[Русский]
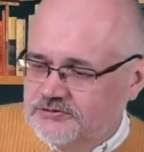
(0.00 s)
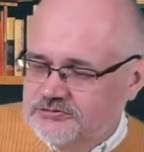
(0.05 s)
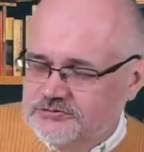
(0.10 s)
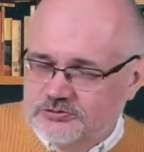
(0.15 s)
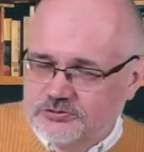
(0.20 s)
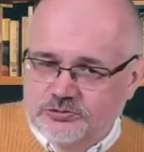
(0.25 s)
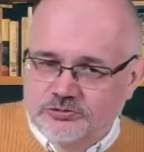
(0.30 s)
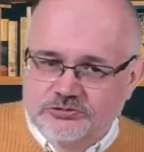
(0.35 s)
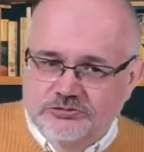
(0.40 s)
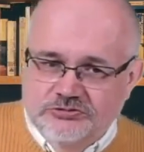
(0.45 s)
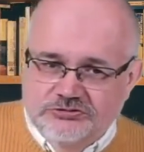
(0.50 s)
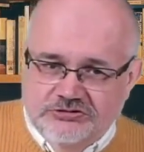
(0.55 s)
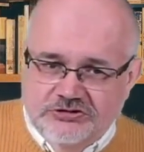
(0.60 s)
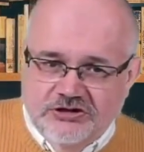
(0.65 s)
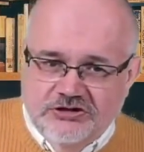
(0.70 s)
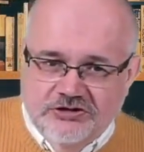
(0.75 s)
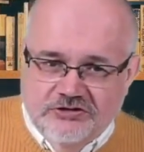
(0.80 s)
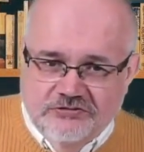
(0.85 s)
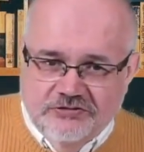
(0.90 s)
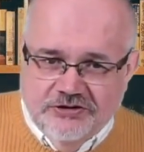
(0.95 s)
Он
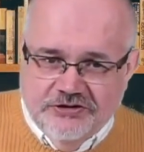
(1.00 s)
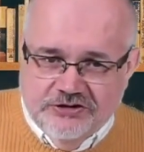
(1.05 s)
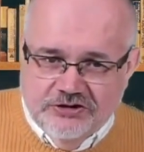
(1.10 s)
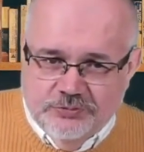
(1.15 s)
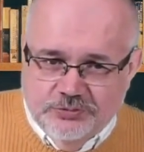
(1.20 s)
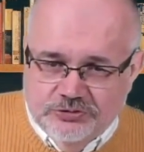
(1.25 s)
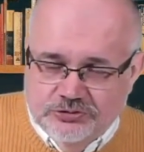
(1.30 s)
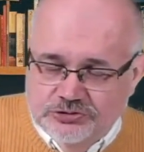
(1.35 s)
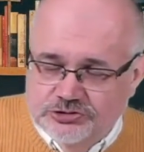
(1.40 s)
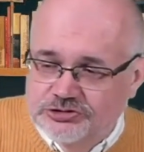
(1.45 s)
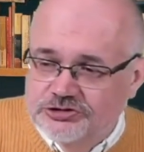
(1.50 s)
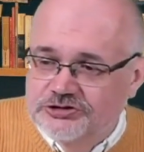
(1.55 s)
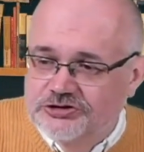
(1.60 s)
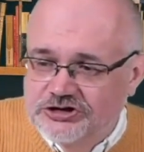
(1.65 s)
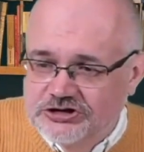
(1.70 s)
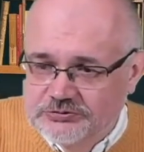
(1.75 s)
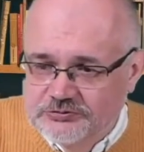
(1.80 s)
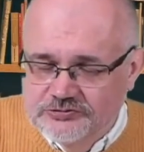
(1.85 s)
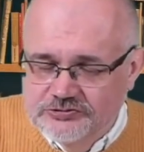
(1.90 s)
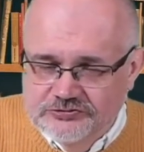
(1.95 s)
так говорил, потому что
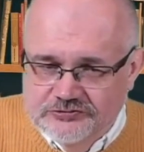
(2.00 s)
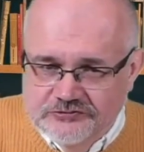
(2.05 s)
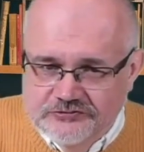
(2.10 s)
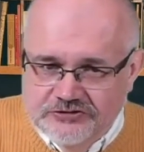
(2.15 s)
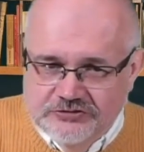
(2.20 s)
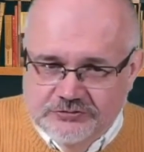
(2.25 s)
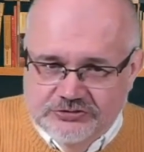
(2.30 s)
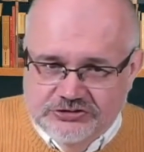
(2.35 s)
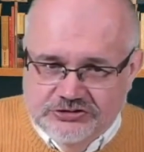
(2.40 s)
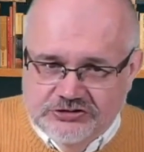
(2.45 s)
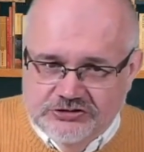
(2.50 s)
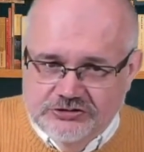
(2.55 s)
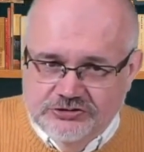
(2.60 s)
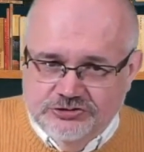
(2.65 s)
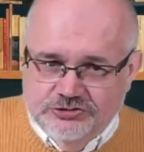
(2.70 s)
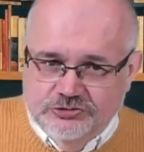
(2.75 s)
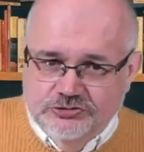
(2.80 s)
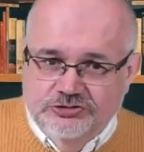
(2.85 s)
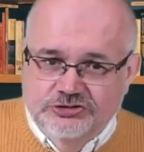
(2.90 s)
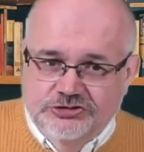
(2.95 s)
Кэрму в свое время сказал,
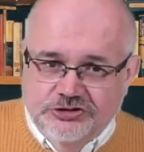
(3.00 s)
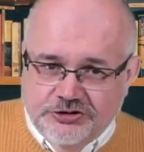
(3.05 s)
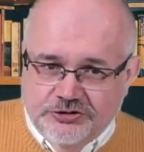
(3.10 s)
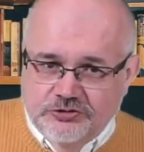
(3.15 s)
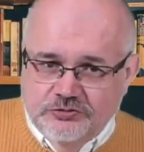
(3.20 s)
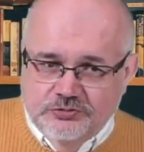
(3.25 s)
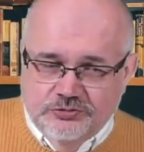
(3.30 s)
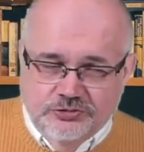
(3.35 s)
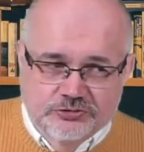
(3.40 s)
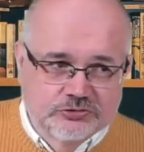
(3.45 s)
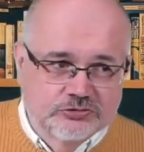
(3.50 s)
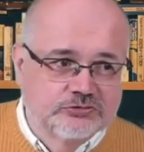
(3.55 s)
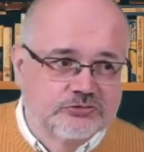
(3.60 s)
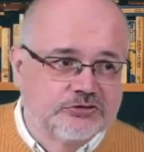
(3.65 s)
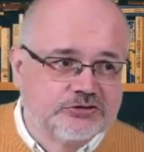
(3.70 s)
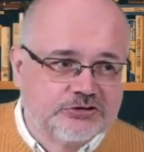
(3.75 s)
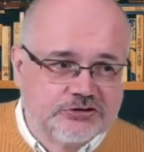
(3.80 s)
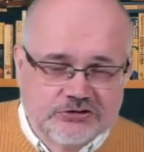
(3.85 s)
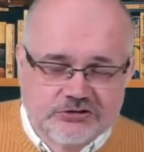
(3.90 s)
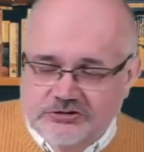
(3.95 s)
что он царем будет. Вот
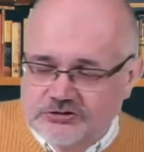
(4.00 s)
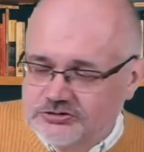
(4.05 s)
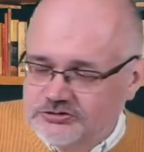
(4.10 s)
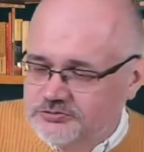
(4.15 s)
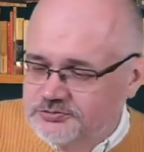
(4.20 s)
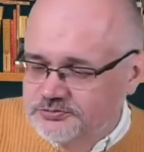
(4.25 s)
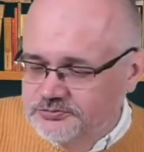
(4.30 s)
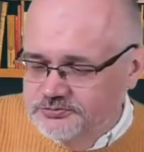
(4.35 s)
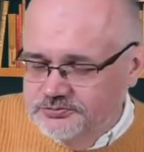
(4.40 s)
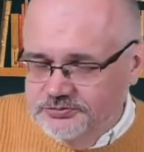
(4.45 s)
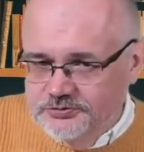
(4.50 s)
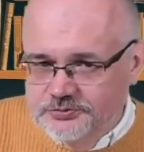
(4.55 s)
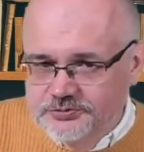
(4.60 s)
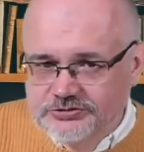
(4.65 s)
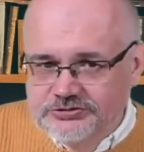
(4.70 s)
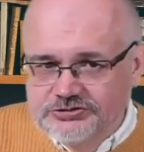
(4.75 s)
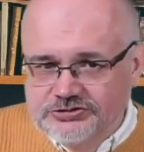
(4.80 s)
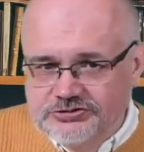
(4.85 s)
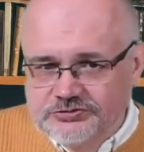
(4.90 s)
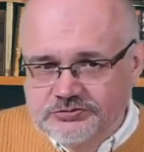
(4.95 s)
Гитлера
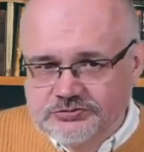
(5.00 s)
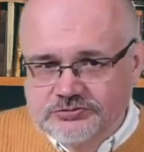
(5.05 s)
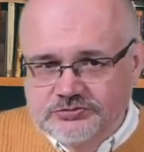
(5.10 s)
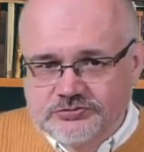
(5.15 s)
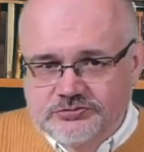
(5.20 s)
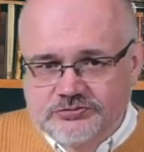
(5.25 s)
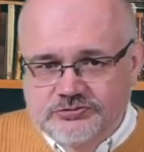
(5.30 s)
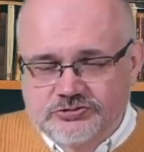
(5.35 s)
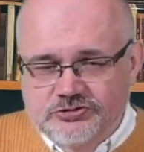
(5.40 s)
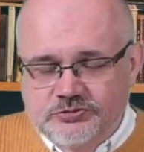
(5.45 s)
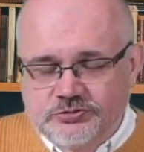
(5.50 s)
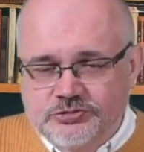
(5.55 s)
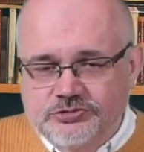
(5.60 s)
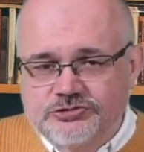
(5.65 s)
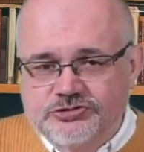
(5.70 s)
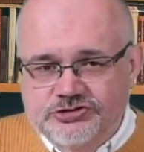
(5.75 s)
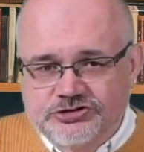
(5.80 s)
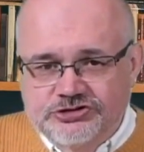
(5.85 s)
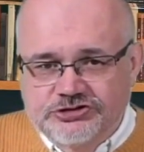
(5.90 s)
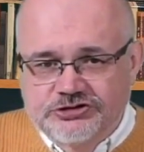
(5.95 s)
победим, и
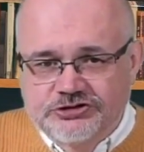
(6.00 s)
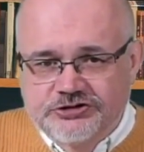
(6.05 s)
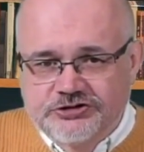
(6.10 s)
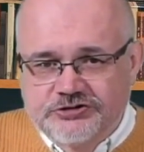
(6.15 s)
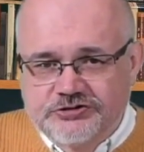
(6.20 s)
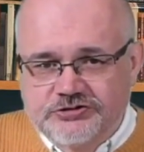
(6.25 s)
будешь царь.